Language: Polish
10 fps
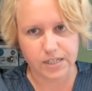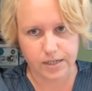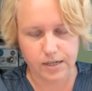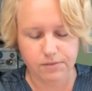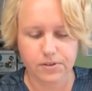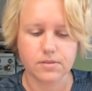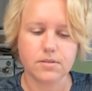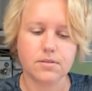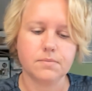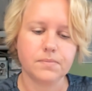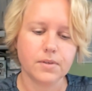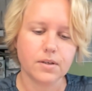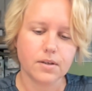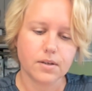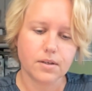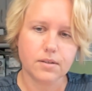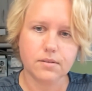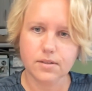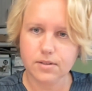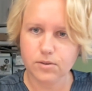i haven't.
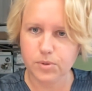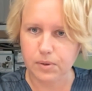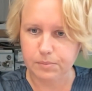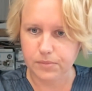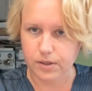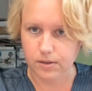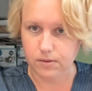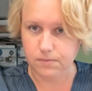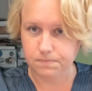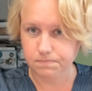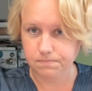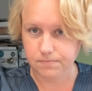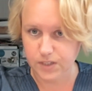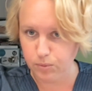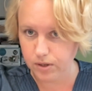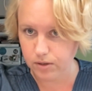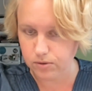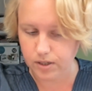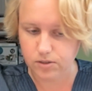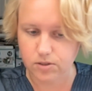Nie zrobiłam tego. Nie mogę
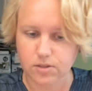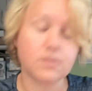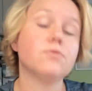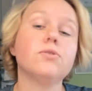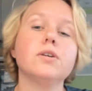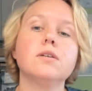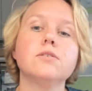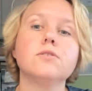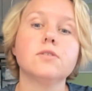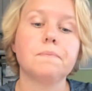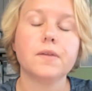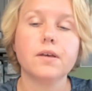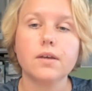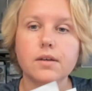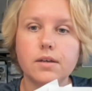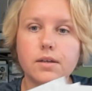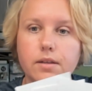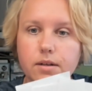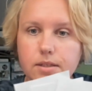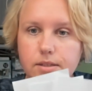odhaczyć na swojej liście. I
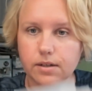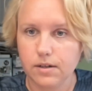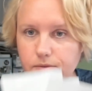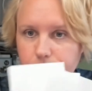teraz tak,